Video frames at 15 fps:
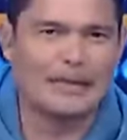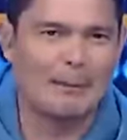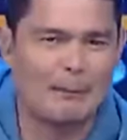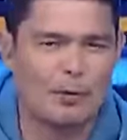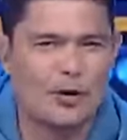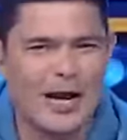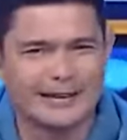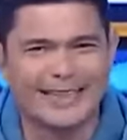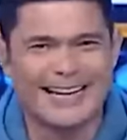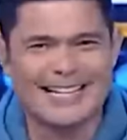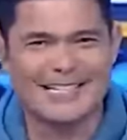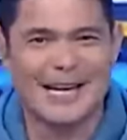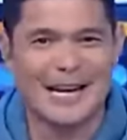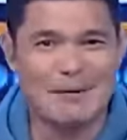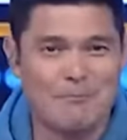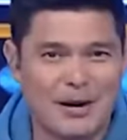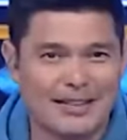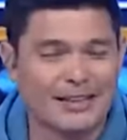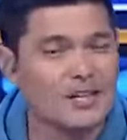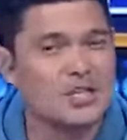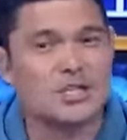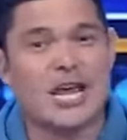na po natin i-celebrate
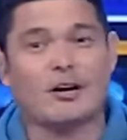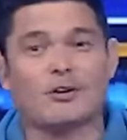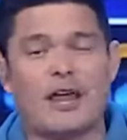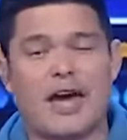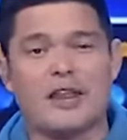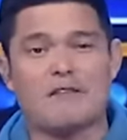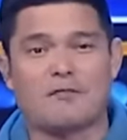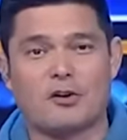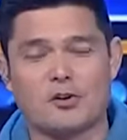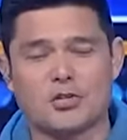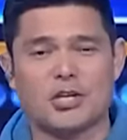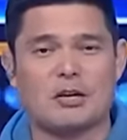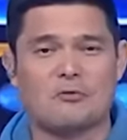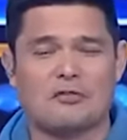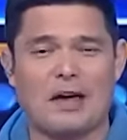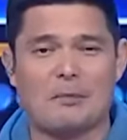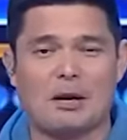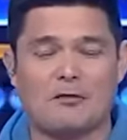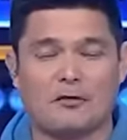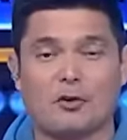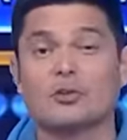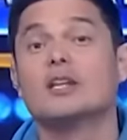ang second anniversary ng
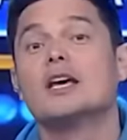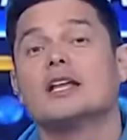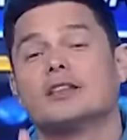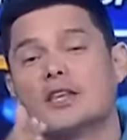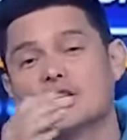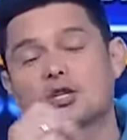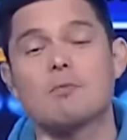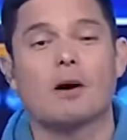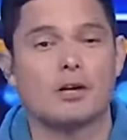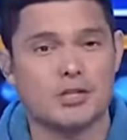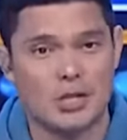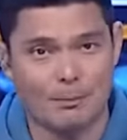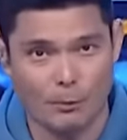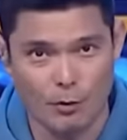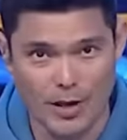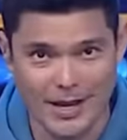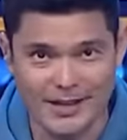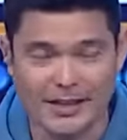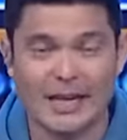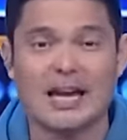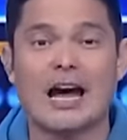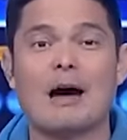Family Feud. This March na po yan,
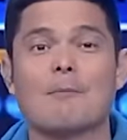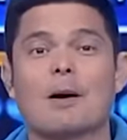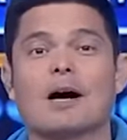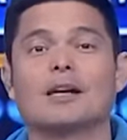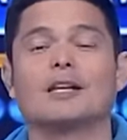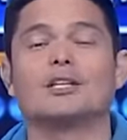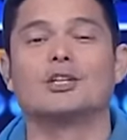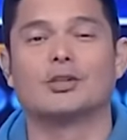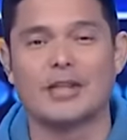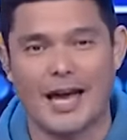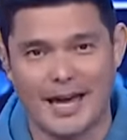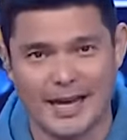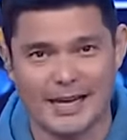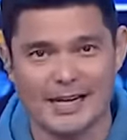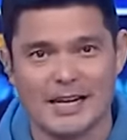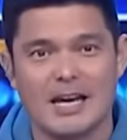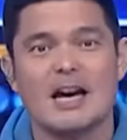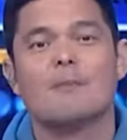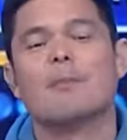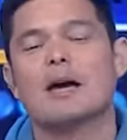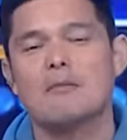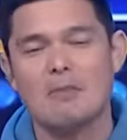kaya abangan ninyo dahil
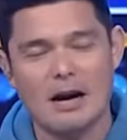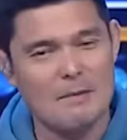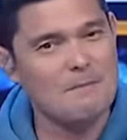may mga